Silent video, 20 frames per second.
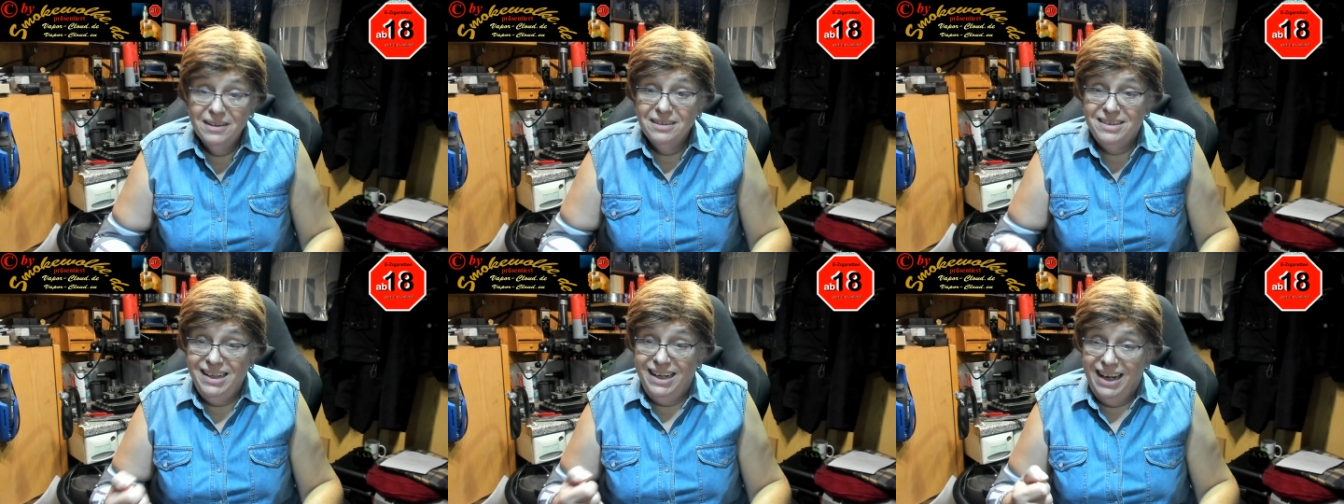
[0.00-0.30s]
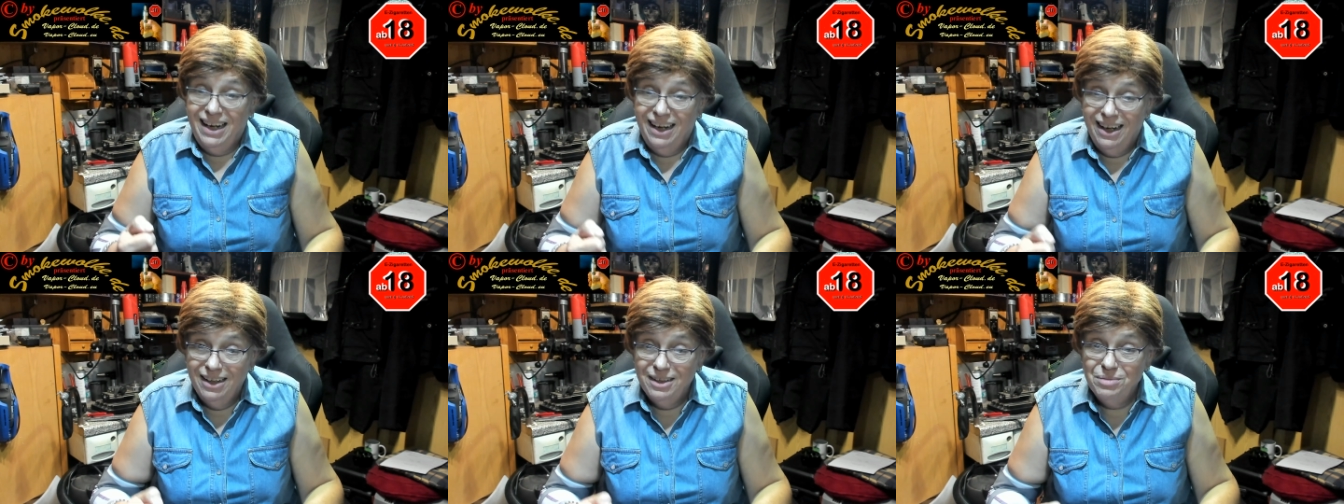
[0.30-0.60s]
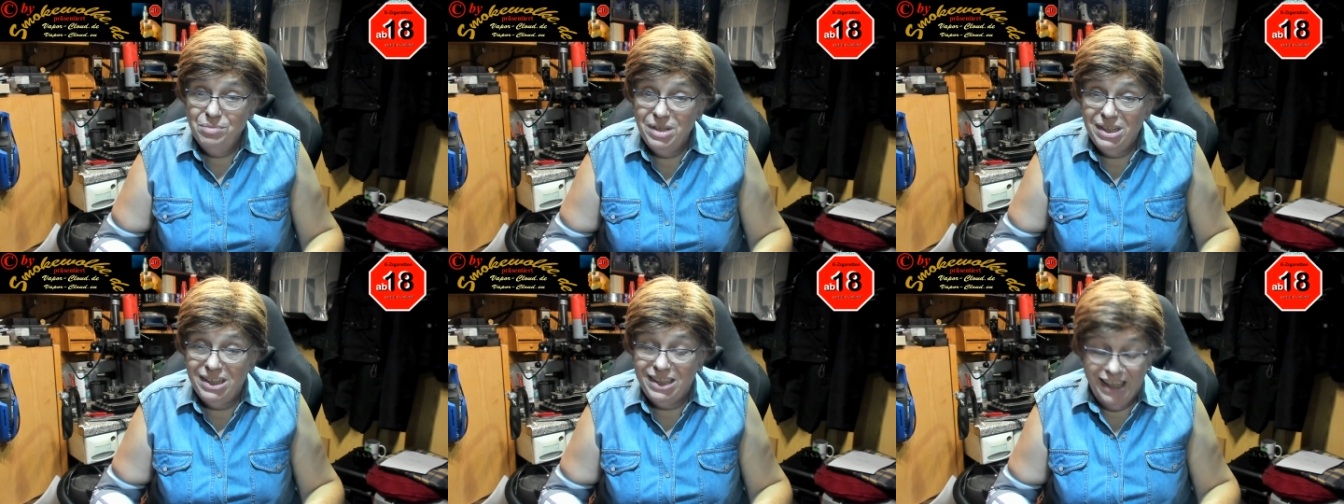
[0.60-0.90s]
die
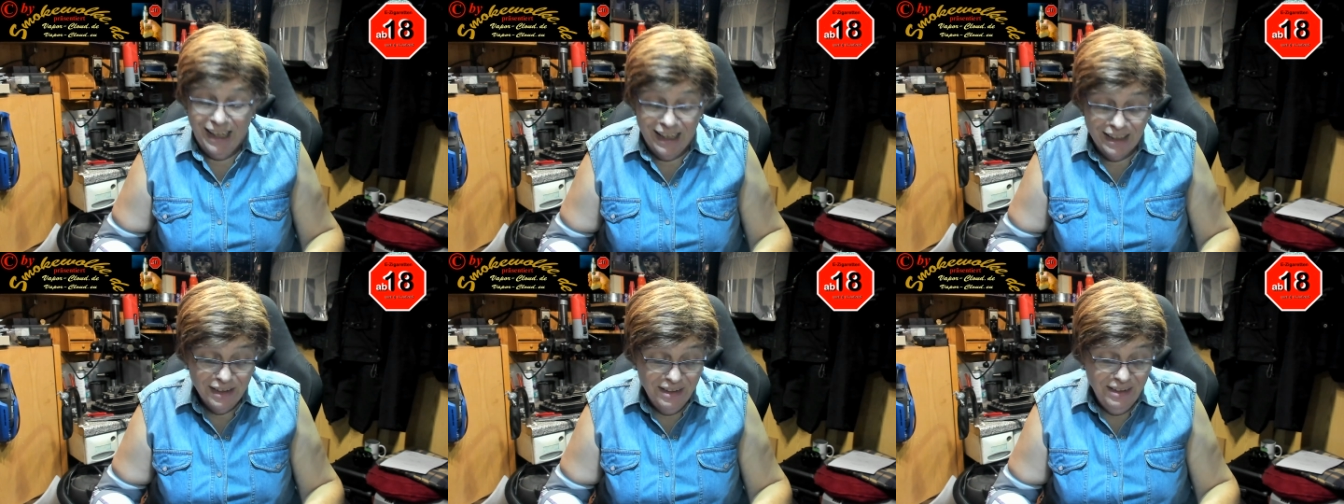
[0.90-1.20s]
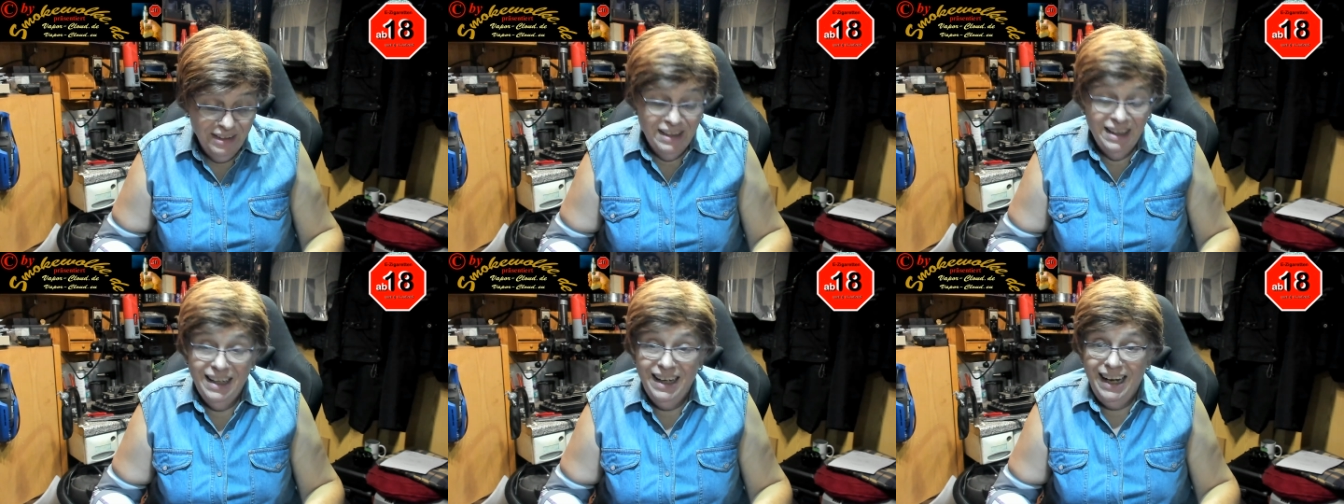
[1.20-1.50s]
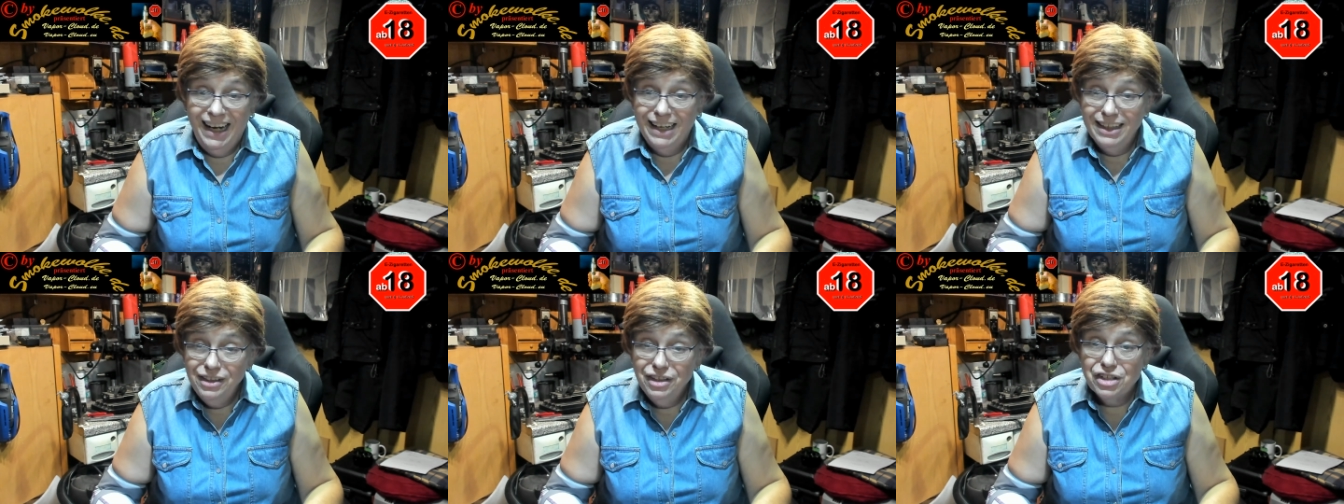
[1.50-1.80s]
haben mich an,
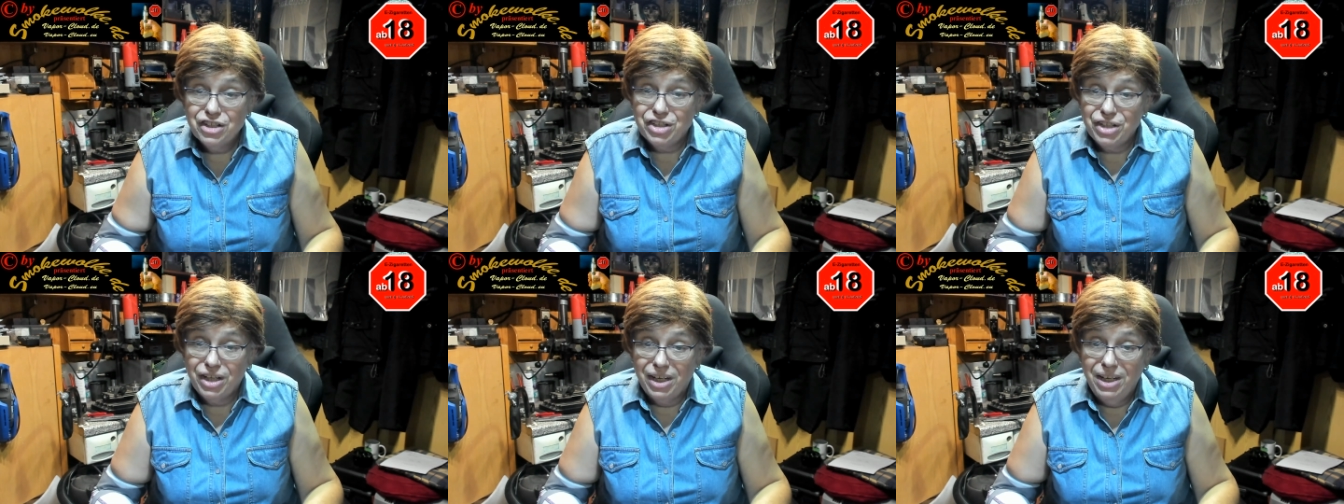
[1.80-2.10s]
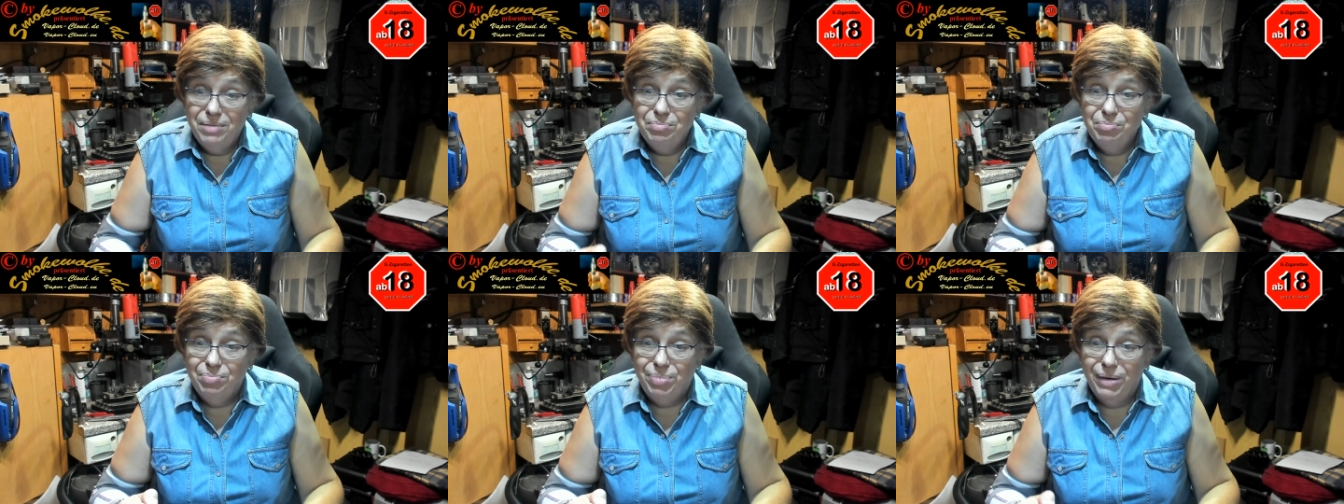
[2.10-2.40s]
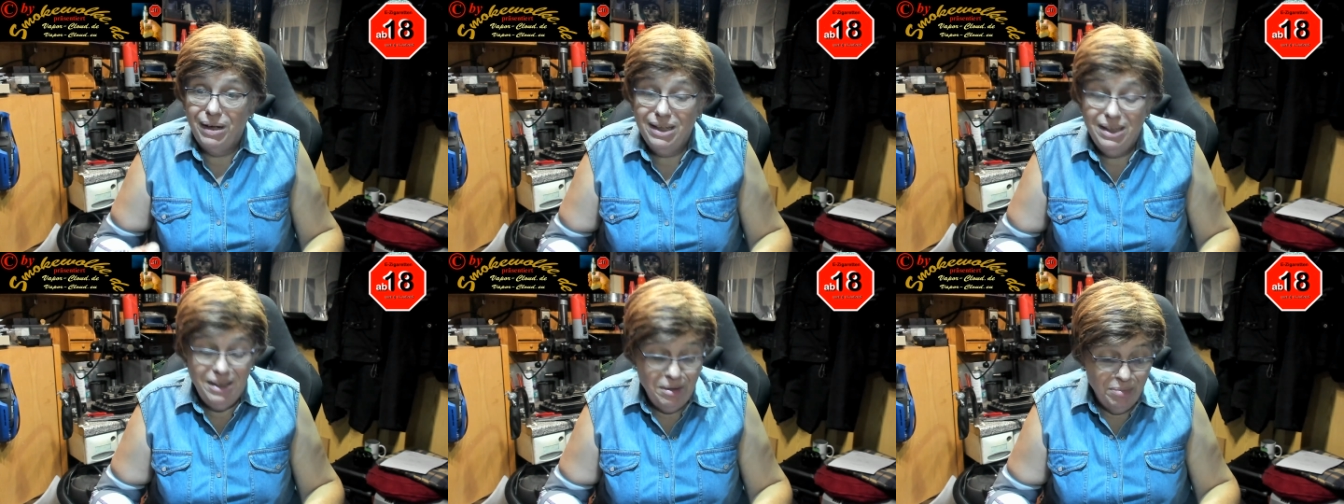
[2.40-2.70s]
angeschrieben
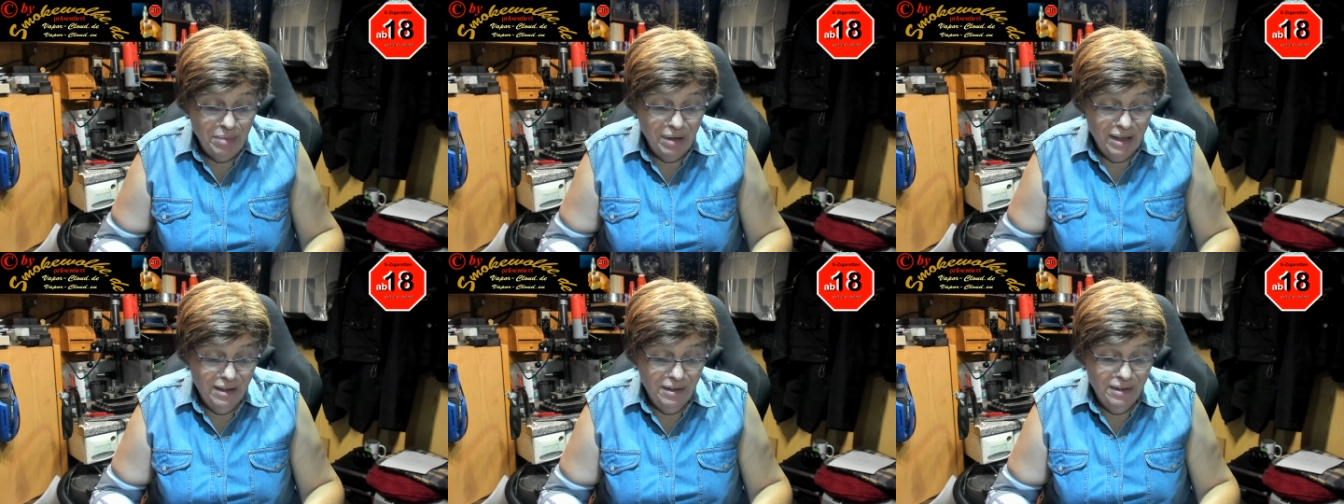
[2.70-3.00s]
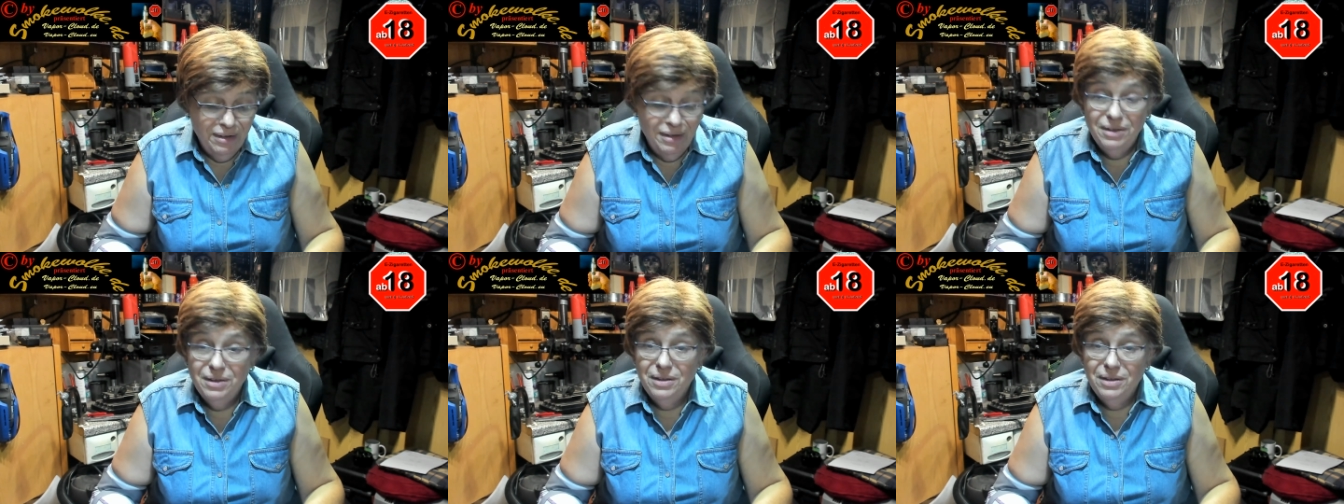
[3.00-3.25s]
per E-Mail